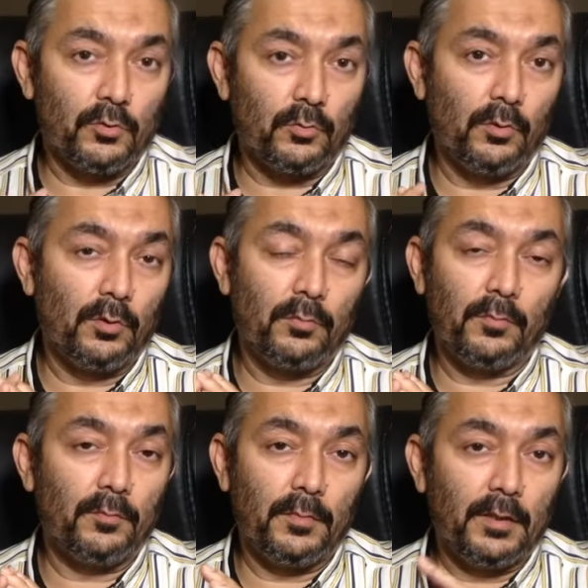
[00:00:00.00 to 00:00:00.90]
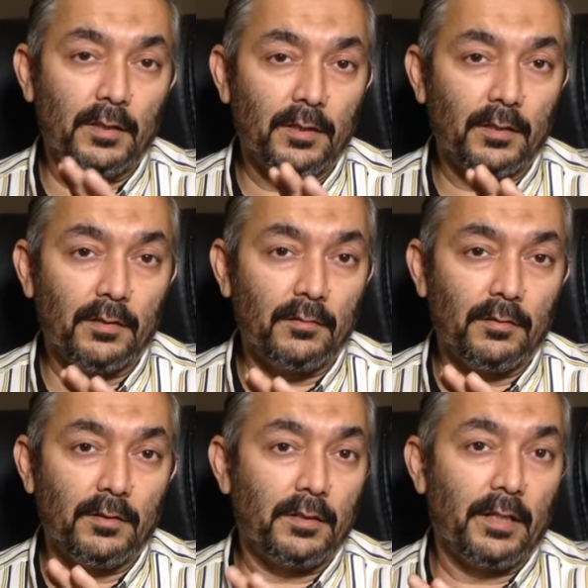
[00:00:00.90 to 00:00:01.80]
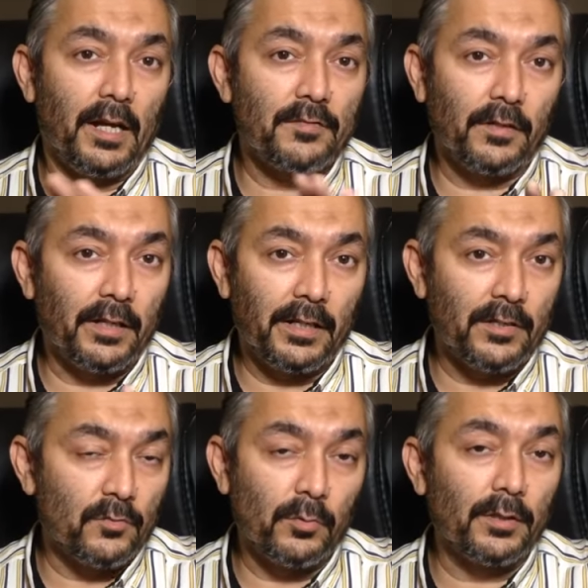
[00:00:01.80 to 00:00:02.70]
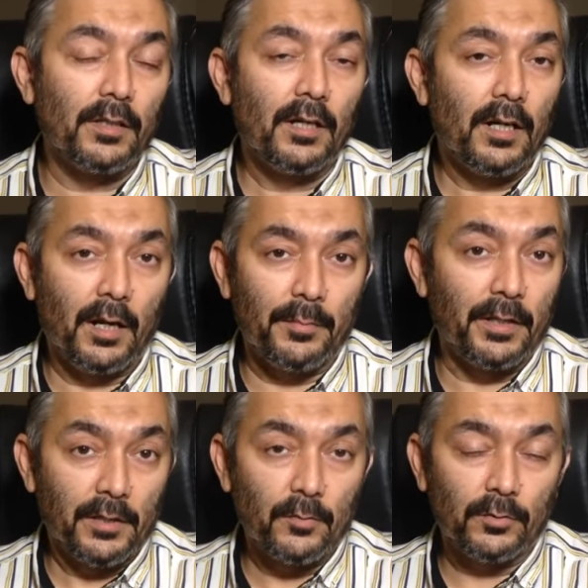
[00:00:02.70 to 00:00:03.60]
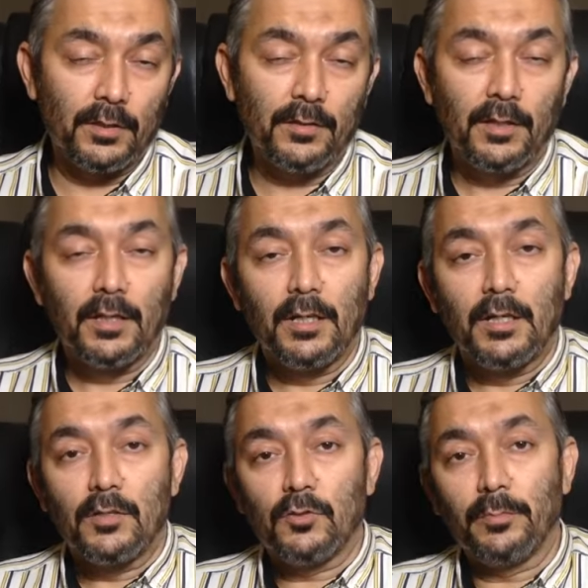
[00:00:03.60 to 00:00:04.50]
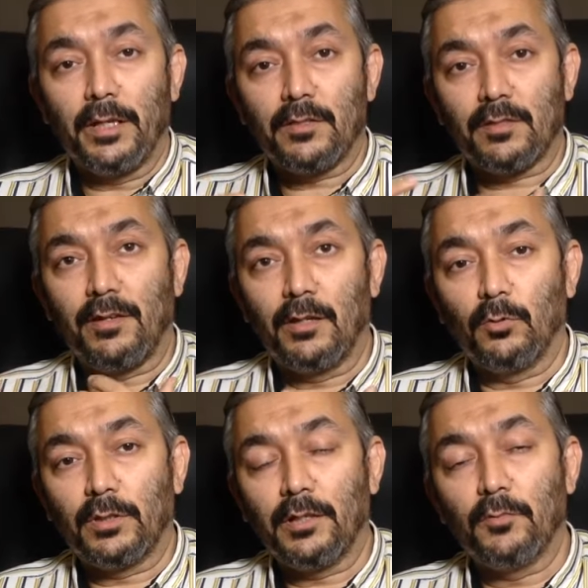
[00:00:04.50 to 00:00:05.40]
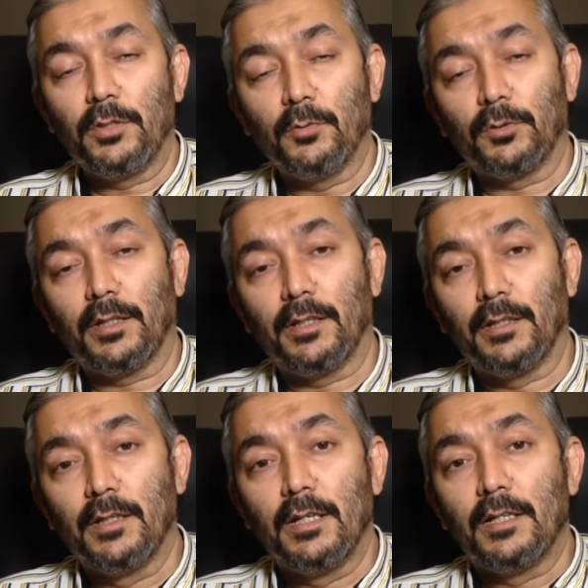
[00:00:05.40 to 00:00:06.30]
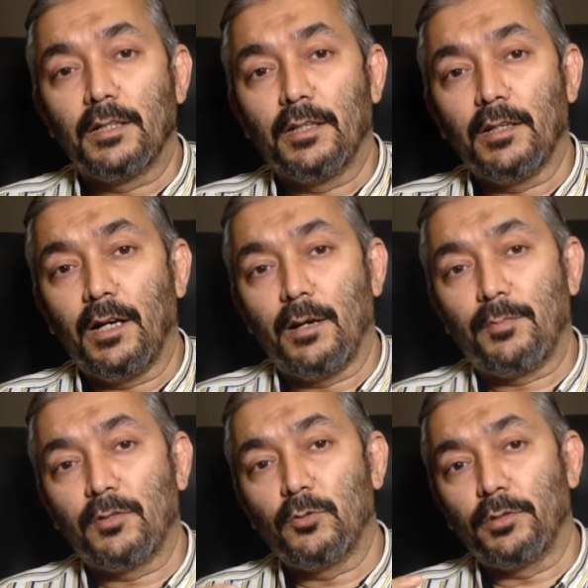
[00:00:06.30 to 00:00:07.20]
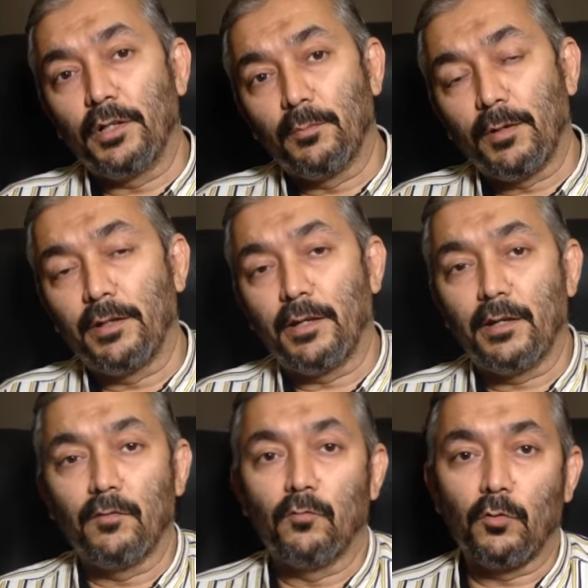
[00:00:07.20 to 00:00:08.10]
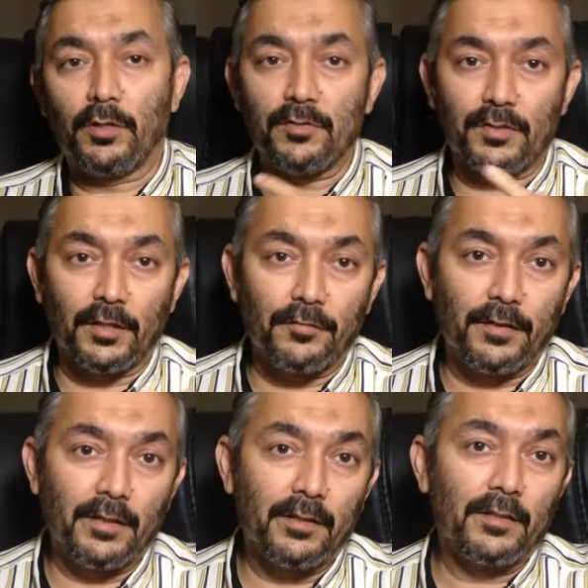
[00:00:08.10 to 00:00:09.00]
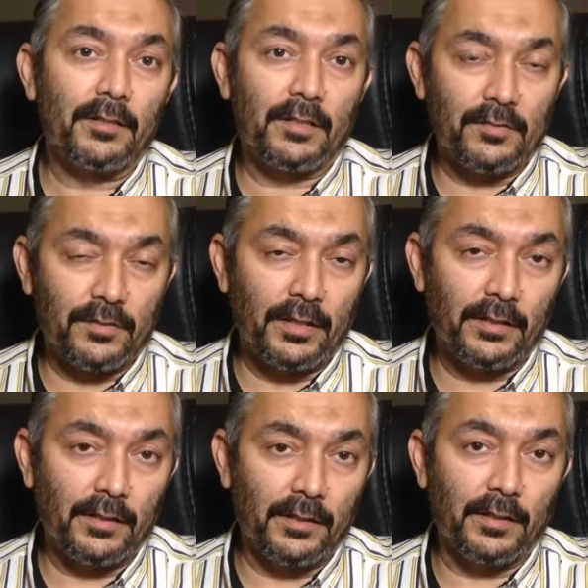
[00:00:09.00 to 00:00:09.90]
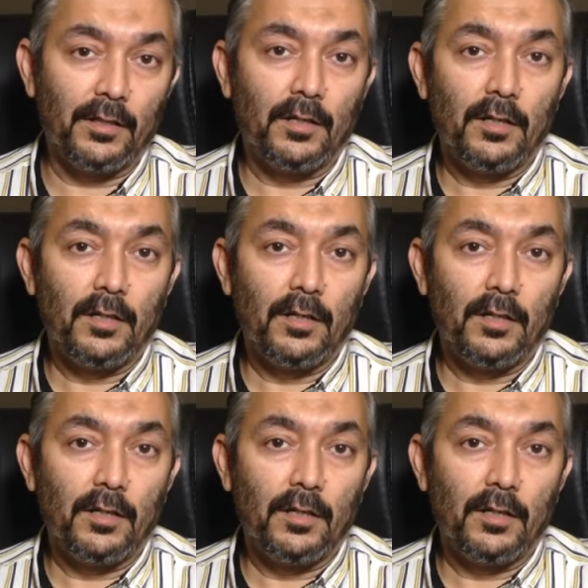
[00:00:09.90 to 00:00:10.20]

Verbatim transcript: उसको आ, इलाज वगैरह की ज़रूरत हमें नहीं होती जो मेरा सवाल होता है वो ये होता है कि आपका जो टेढ़पन है वो किस तरफ है किस तरह का है